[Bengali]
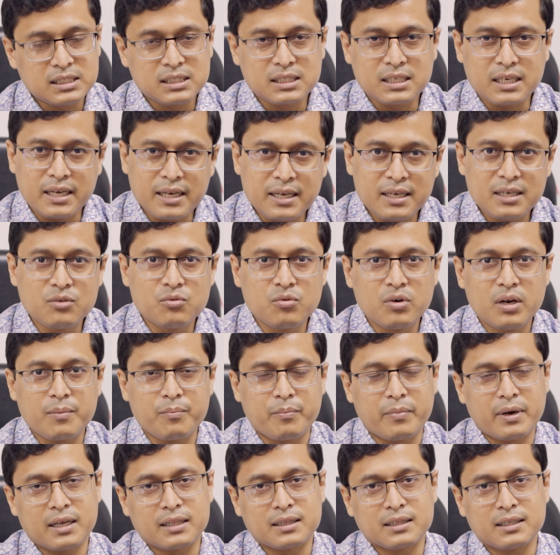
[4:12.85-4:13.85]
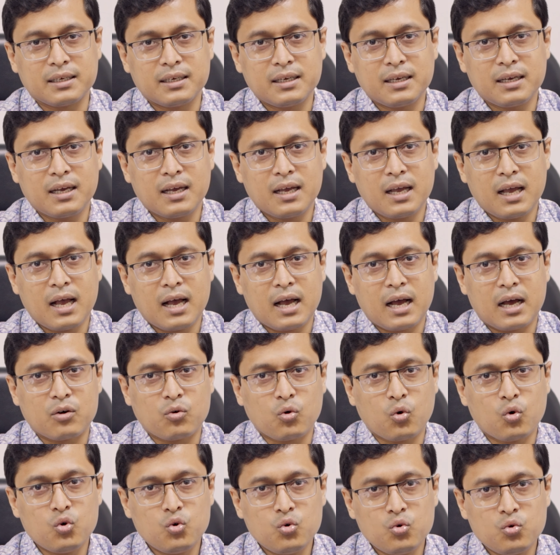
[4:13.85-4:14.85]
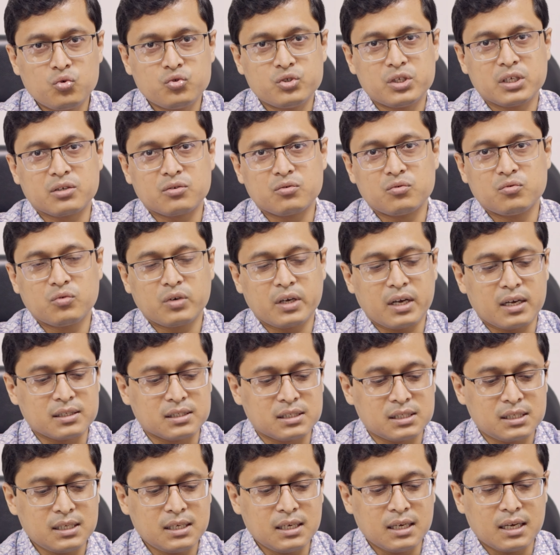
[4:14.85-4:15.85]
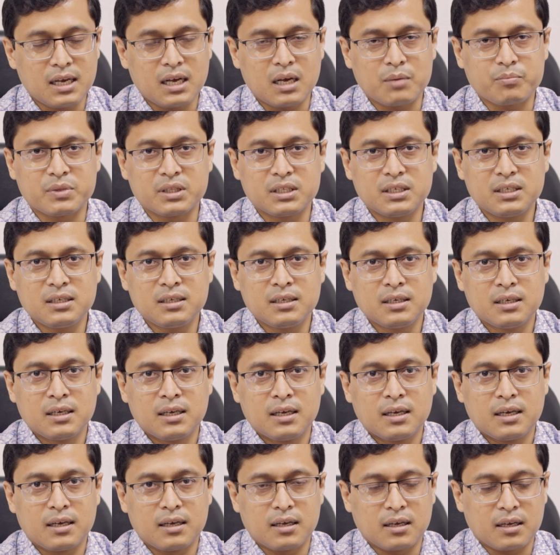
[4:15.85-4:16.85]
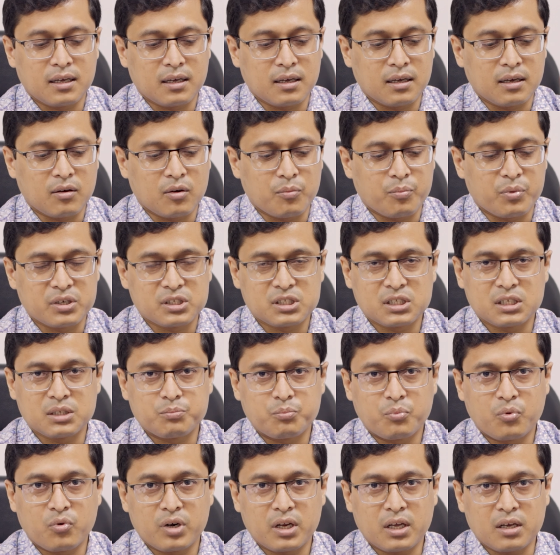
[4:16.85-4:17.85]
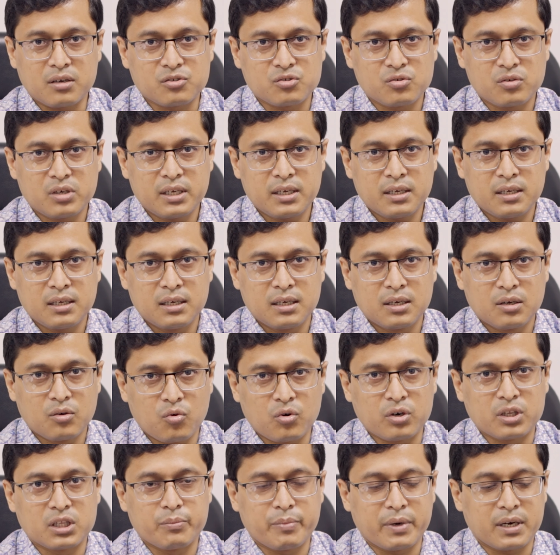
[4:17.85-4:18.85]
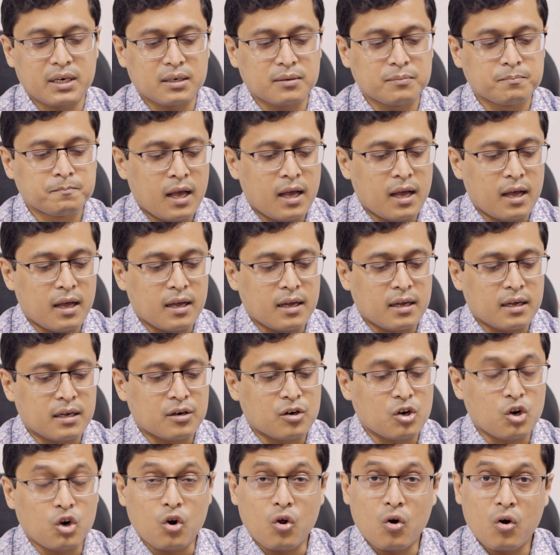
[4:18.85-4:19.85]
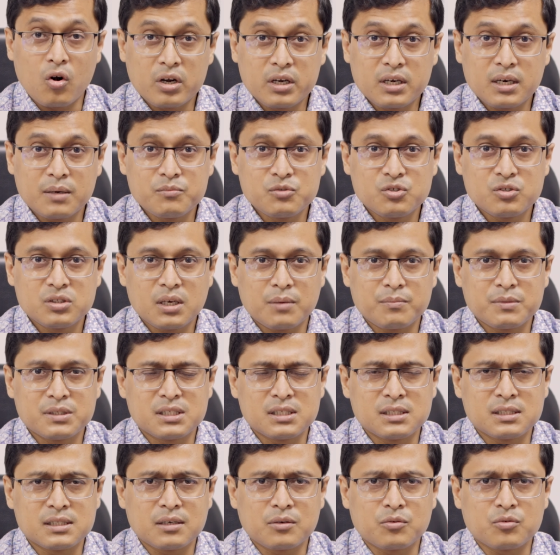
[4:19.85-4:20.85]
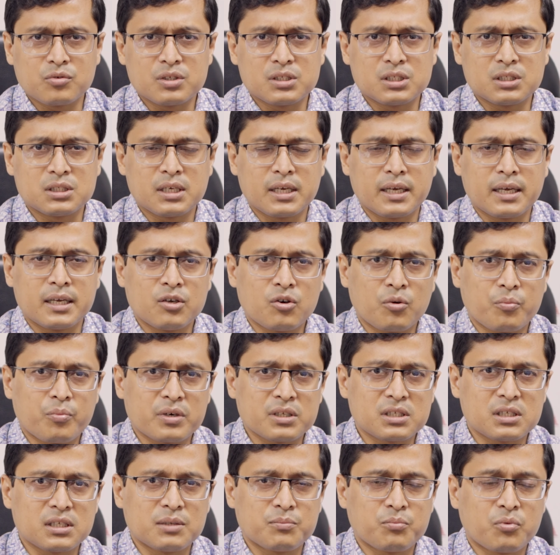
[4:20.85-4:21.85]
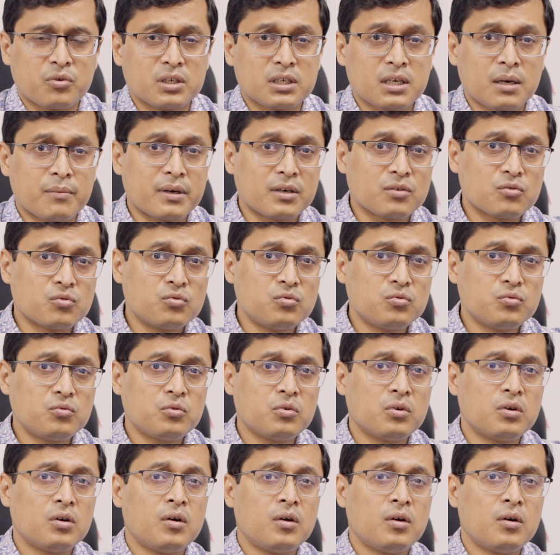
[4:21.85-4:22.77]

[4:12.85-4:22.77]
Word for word: সেইগুলা বাদে আর অন্য যে কোনো কাজই আপনি অপারেশনের পরে আসলে করতে পারেন আর লং টার্ম যদি আমি চিন্তা করি যে এই অপারেশনের পরে কি আমার কোনো